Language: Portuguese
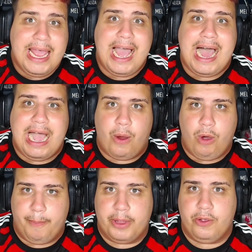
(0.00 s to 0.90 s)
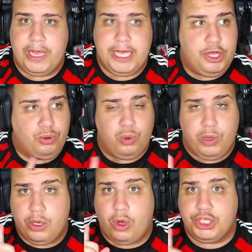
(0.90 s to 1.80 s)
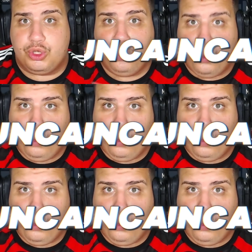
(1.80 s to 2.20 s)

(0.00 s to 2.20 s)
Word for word: a Copa do Rei, título que nós nunca